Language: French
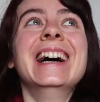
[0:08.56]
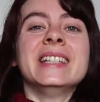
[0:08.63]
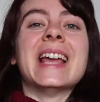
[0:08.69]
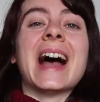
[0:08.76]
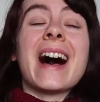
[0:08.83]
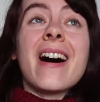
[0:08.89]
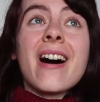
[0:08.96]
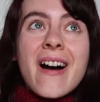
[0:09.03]
Il y
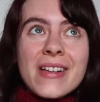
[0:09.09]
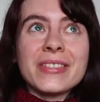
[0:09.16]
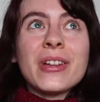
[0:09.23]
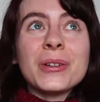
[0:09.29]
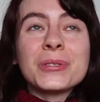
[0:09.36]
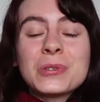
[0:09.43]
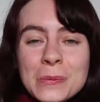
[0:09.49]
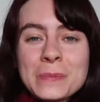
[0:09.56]
a un
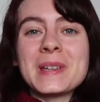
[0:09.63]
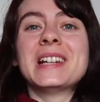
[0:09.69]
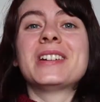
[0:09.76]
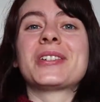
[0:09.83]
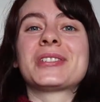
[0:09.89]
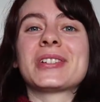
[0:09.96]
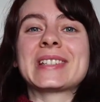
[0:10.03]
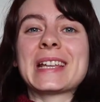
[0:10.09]
an tout pile,
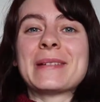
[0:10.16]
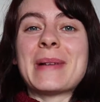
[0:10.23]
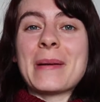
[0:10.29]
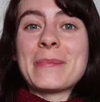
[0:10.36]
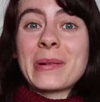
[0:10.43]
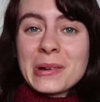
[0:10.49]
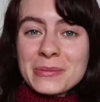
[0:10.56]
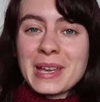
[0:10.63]
je sortais
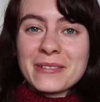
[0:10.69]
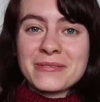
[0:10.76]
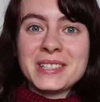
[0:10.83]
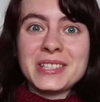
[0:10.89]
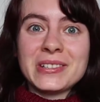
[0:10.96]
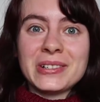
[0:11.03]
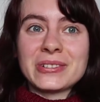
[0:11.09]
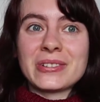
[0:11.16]
ma première
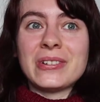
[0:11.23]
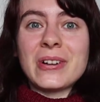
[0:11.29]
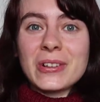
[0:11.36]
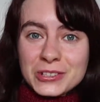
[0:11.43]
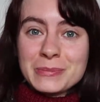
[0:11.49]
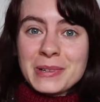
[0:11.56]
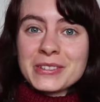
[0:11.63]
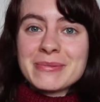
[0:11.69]
vidéo de
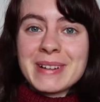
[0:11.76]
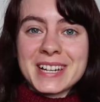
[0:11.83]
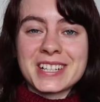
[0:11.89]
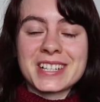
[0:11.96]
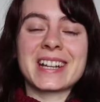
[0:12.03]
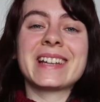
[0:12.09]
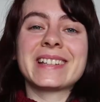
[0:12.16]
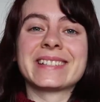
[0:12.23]
lancement de ma
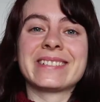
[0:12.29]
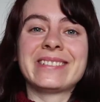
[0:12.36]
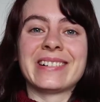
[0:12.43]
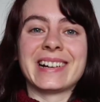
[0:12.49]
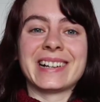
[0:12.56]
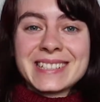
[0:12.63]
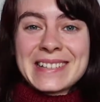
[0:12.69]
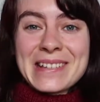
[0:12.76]
chaîne,
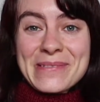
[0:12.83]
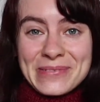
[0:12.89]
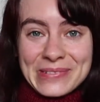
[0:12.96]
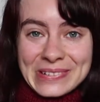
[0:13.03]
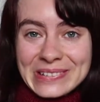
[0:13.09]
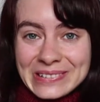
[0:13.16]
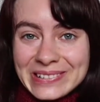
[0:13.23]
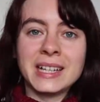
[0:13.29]
quoi. C'est fou
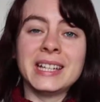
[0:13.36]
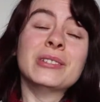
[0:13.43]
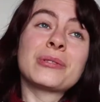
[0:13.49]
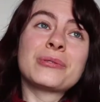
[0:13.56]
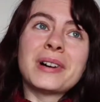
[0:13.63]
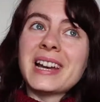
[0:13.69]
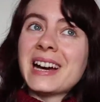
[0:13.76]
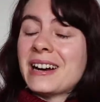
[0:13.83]
Et
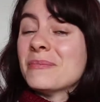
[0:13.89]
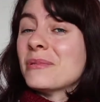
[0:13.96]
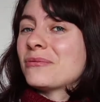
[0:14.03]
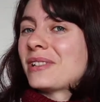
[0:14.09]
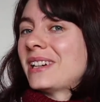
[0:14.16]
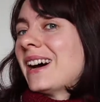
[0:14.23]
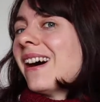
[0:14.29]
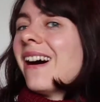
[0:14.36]
donc voilà, me
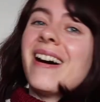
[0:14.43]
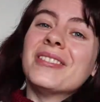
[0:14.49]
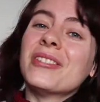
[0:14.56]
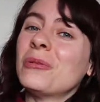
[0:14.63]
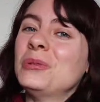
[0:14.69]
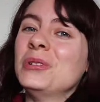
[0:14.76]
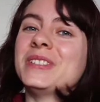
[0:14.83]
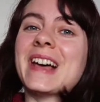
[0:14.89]
voilà un
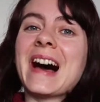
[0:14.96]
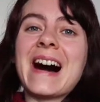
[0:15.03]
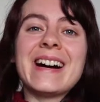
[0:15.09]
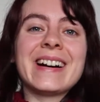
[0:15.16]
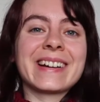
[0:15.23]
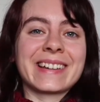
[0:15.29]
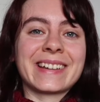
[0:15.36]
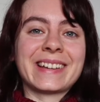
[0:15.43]
an plus
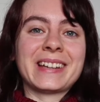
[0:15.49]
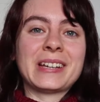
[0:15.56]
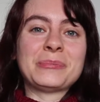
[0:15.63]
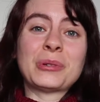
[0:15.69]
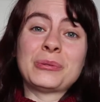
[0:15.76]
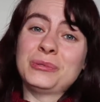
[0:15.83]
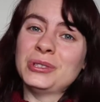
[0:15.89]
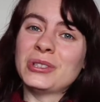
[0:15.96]
tard, et
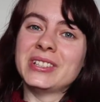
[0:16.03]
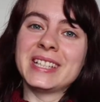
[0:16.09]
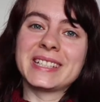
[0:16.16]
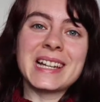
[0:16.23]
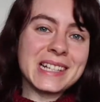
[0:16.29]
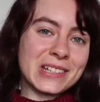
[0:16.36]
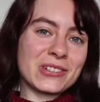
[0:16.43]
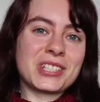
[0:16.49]
pour vous donner
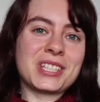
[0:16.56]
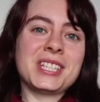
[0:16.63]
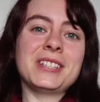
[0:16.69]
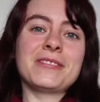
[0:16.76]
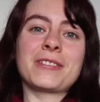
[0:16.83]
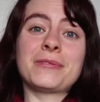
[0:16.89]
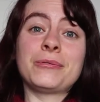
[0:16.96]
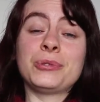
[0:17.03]
quelques
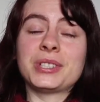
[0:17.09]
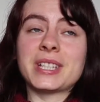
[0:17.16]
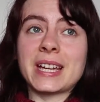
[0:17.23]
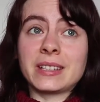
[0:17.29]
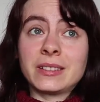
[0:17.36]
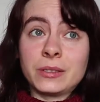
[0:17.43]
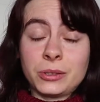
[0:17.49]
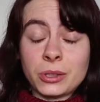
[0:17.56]
chiffres, vous
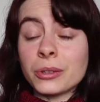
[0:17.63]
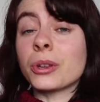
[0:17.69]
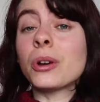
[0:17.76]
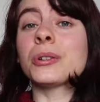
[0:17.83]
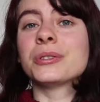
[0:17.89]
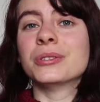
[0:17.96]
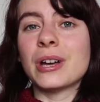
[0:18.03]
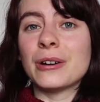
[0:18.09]
êtes
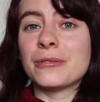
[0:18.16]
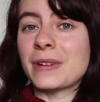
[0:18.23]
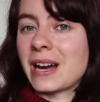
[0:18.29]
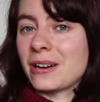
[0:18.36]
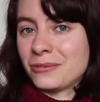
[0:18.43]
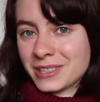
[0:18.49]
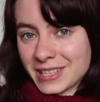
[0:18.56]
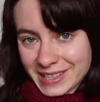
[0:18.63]
139
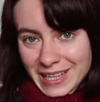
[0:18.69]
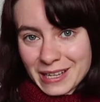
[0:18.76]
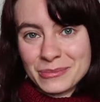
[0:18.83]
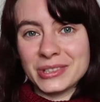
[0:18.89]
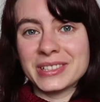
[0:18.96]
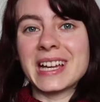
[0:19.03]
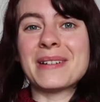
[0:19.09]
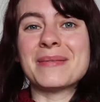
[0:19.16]
à vous être
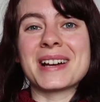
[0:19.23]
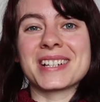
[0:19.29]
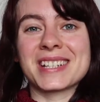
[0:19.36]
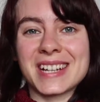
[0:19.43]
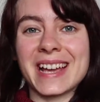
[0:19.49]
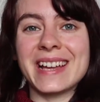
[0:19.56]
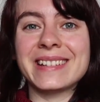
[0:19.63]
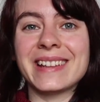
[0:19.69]
abonné à ma
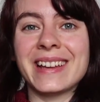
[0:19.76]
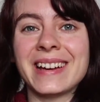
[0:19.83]
chaîne.